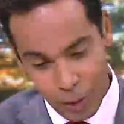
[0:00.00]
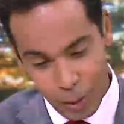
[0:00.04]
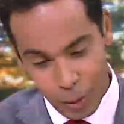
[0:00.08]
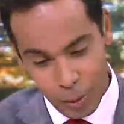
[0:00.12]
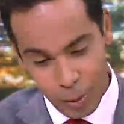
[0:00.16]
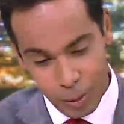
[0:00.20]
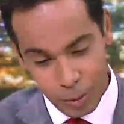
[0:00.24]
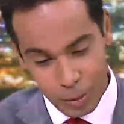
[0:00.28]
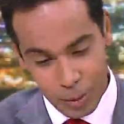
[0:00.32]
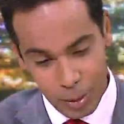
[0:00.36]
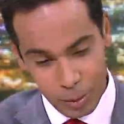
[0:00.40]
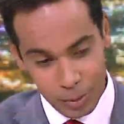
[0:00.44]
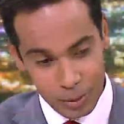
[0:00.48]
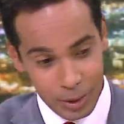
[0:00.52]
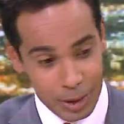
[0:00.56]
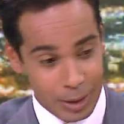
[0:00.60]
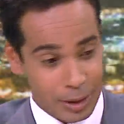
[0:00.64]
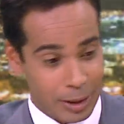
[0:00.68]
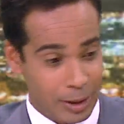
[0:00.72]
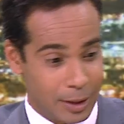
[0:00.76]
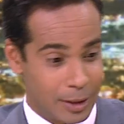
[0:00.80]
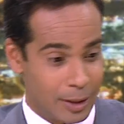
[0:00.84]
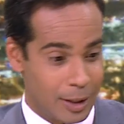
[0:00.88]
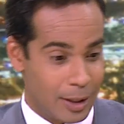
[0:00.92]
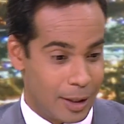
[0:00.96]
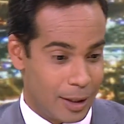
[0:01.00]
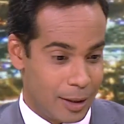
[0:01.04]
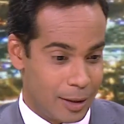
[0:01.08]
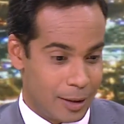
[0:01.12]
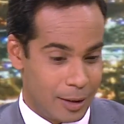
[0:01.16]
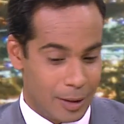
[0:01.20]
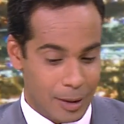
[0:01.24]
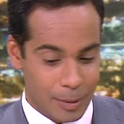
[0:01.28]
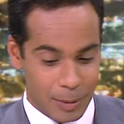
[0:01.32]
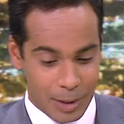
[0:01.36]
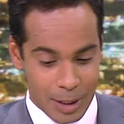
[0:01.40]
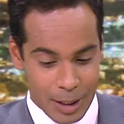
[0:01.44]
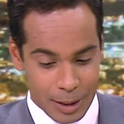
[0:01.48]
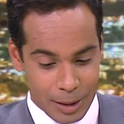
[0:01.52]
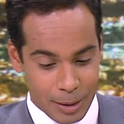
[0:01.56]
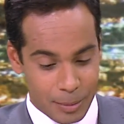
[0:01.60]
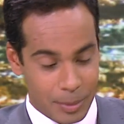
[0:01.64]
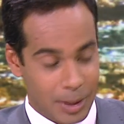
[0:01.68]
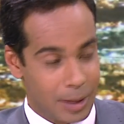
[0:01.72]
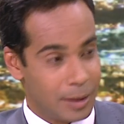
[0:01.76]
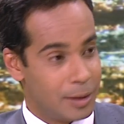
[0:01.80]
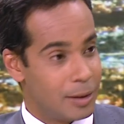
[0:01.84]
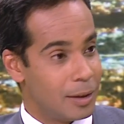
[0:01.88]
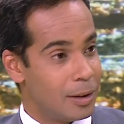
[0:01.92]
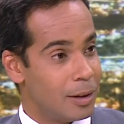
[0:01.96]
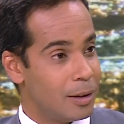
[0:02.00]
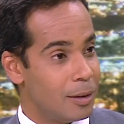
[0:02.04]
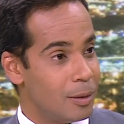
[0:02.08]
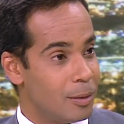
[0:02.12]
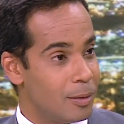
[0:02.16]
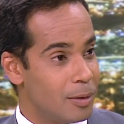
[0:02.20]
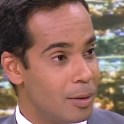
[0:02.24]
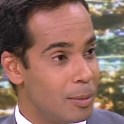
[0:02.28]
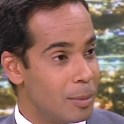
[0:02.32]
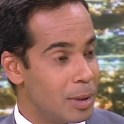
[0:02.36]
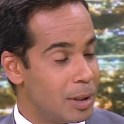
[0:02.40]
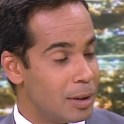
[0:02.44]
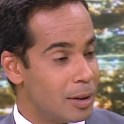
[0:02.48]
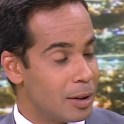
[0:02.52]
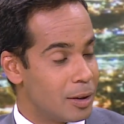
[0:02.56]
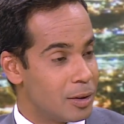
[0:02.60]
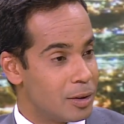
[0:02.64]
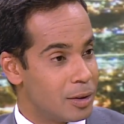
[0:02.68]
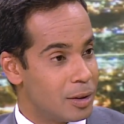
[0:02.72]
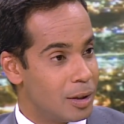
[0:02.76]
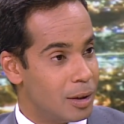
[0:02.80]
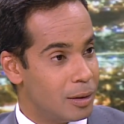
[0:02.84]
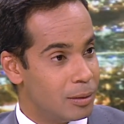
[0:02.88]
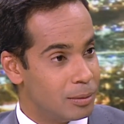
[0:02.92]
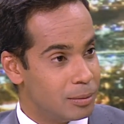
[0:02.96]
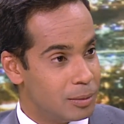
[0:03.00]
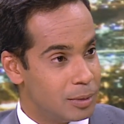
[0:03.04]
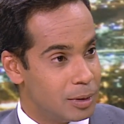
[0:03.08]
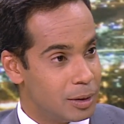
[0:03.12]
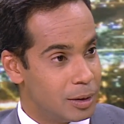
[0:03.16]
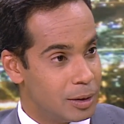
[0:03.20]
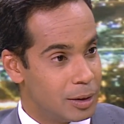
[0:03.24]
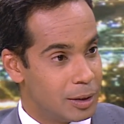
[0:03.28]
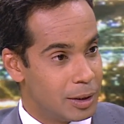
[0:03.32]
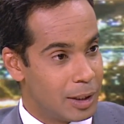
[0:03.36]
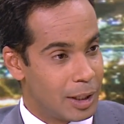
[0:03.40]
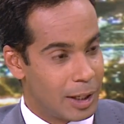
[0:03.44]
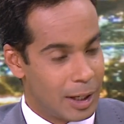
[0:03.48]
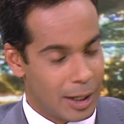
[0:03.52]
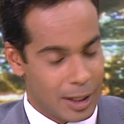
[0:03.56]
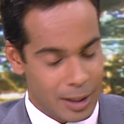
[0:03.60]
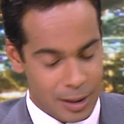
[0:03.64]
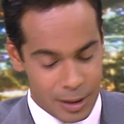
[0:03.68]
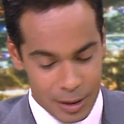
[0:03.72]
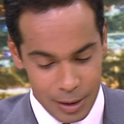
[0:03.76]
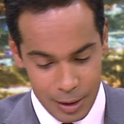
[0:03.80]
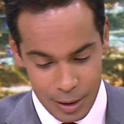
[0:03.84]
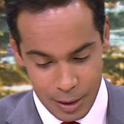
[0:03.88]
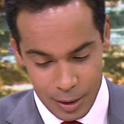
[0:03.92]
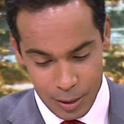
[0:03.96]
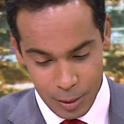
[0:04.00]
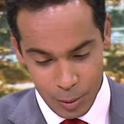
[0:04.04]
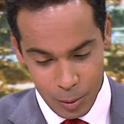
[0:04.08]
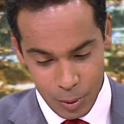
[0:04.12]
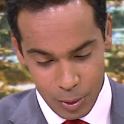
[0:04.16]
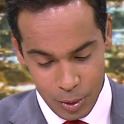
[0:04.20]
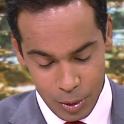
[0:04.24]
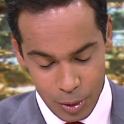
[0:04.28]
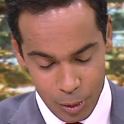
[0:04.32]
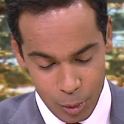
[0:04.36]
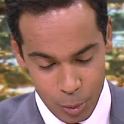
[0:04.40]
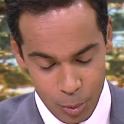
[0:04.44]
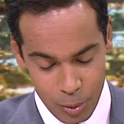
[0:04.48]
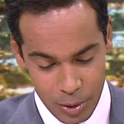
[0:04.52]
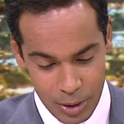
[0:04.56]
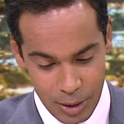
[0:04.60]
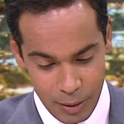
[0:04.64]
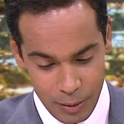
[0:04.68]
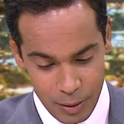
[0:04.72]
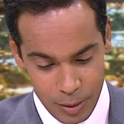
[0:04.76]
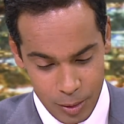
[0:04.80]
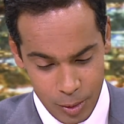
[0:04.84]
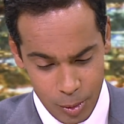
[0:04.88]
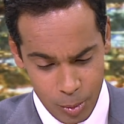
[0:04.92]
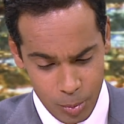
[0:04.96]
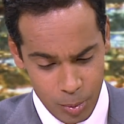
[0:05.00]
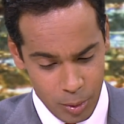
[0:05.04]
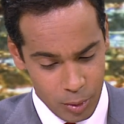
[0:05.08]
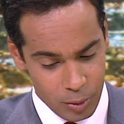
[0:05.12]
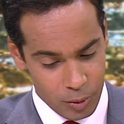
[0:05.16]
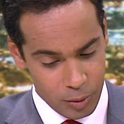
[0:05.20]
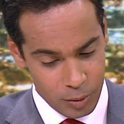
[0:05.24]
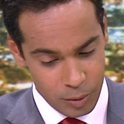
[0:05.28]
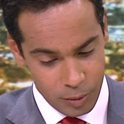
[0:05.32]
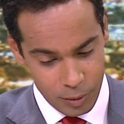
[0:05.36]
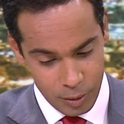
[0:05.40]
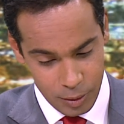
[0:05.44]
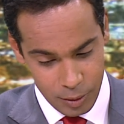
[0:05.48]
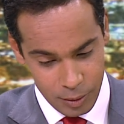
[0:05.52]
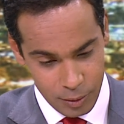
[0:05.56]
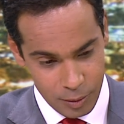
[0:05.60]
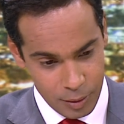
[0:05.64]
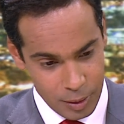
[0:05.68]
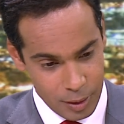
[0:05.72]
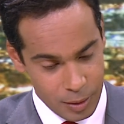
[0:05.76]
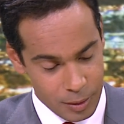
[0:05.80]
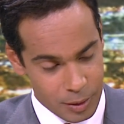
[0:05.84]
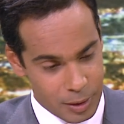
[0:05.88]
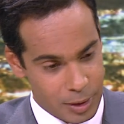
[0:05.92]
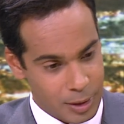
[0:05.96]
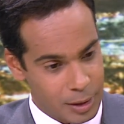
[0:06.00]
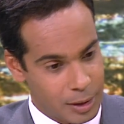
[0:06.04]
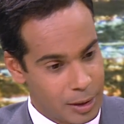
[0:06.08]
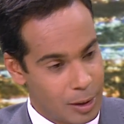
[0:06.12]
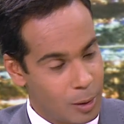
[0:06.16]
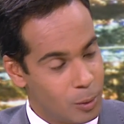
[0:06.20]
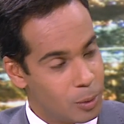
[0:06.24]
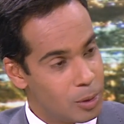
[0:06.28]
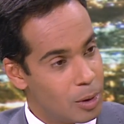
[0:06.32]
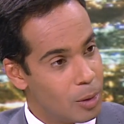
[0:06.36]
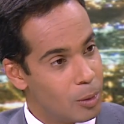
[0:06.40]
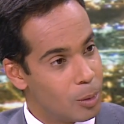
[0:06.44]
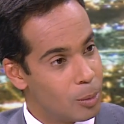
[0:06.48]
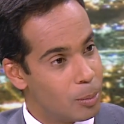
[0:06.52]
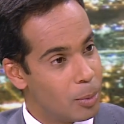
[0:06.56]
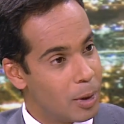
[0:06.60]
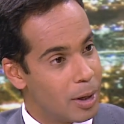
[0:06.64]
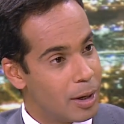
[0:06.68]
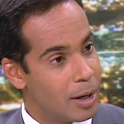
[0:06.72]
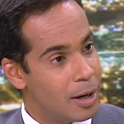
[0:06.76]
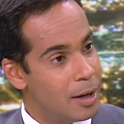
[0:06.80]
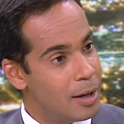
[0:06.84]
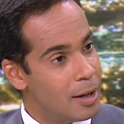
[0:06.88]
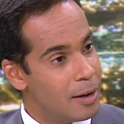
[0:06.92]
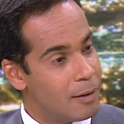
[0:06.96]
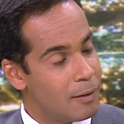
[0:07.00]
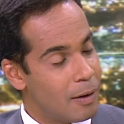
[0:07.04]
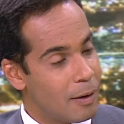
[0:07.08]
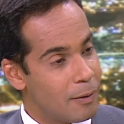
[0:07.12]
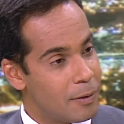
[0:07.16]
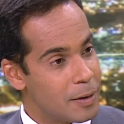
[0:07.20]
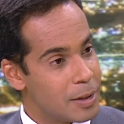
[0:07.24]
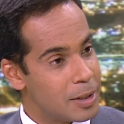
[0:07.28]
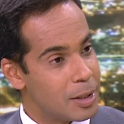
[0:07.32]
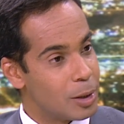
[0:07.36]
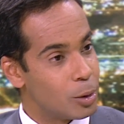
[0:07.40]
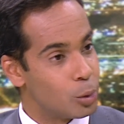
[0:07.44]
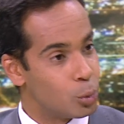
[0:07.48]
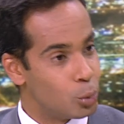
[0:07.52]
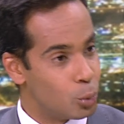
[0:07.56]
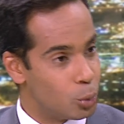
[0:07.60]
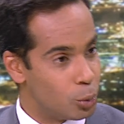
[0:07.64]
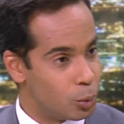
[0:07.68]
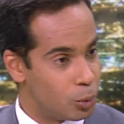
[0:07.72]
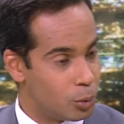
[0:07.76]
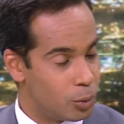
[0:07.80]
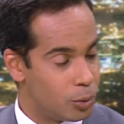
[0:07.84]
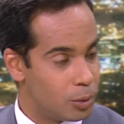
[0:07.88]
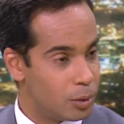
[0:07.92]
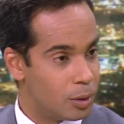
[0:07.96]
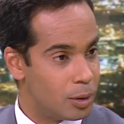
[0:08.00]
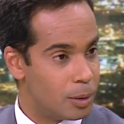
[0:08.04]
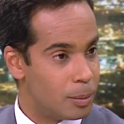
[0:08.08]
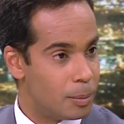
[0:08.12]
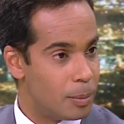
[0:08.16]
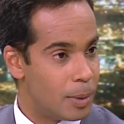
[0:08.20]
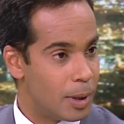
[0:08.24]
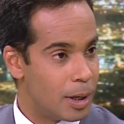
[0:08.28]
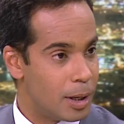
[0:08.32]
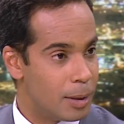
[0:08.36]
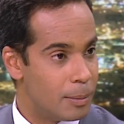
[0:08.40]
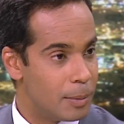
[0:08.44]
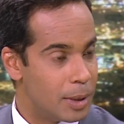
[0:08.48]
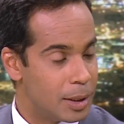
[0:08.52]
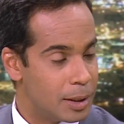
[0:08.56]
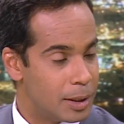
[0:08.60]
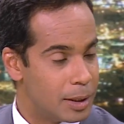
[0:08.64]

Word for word: franco-alemão tem de lidar imediatamente é, obviamente, a questão de, eh, da Grécia. Ainda hoje, responsáveis europeus eh, vieram dizer que a União Europeia vai fazer tudo para